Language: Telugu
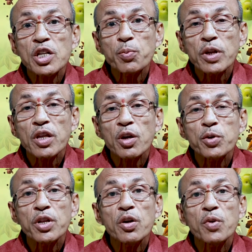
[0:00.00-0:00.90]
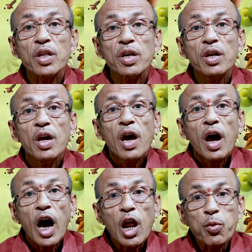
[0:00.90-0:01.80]
సత్ఫలితాలు పొందినటువంటి
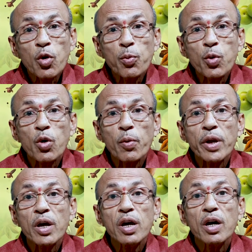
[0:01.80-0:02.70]
అనుభవపూర్వకమైన